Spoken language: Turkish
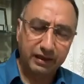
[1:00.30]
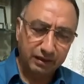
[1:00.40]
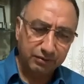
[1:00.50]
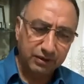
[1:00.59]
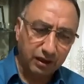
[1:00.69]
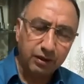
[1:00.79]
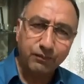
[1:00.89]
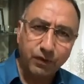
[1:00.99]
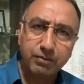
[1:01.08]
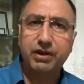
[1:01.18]
Yani bir
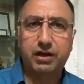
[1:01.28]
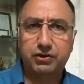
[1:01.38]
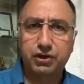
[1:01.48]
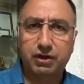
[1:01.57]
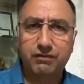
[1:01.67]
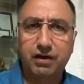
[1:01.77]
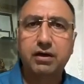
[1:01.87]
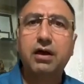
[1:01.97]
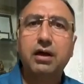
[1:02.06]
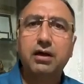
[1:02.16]
kayıp var bir de kaçak var.
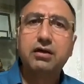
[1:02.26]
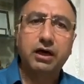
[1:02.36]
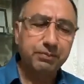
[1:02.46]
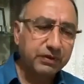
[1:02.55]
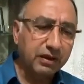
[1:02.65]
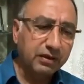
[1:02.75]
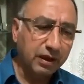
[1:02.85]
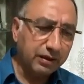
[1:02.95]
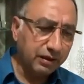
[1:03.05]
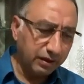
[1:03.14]
Kayıp
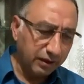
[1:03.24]
denilen e,